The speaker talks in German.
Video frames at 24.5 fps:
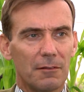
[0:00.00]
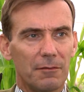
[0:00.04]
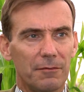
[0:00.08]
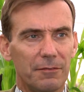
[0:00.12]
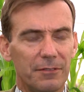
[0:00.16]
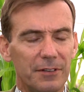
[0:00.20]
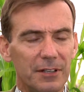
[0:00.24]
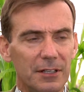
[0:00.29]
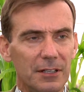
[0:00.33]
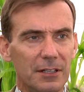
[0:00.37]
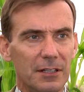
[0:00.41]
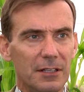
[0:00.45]

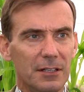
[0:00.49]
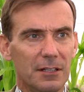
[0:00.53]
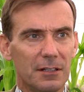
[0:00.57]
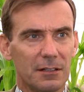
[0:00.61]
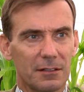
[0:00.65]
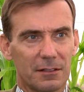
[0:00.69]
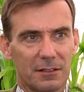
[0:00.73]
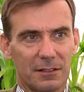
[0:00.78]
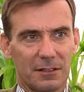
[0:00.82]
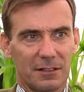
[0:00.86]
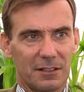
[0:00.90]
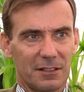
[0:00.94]
wie
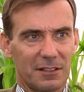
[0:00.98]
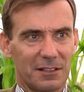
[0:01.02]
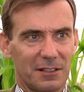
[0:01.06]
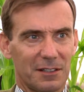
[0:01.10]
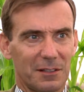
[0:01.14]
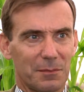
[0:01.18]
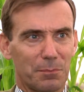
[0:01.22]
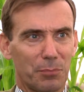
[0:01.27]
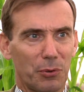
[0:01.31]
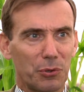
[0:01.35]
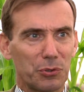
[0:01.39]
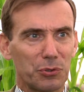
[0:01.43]
äh,
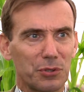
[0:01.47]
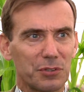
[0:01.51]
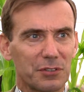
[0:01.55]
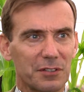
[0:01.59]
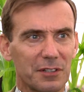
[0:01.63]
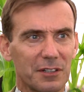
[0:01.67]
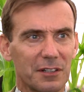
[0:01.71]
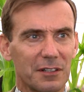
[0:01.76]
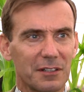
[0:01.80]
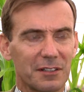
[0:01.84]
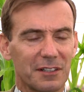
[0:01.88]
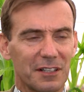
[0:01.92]

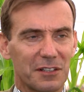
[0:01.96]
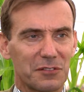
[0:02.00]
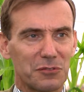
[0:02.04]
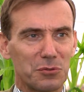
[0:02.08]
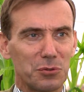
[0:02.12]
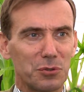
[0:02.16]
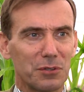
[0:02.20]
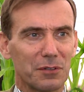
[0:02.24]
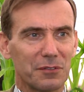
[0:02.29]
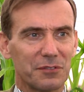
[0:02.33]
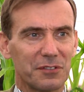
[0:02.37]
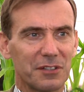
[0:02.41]
Produkte der
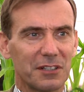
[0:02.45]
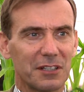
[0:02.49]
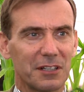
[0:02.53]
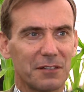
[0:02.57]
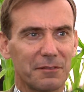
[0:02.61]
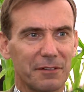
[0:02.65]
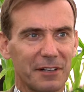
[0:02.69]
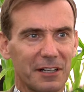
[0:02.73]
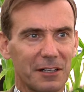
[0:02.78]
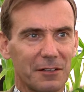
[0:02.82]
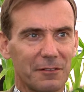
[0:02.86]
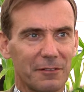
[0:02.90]
Zukunft sich
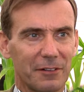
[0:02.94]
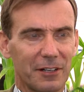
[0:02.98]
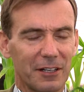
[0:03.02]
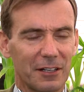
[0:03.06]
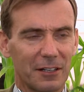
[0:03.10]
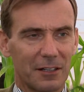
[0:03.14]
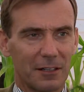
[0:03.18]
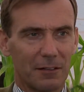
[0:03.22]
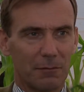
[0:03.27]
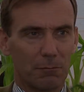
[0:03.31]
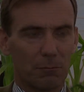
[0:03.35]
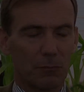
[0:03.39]
entwickeln werden.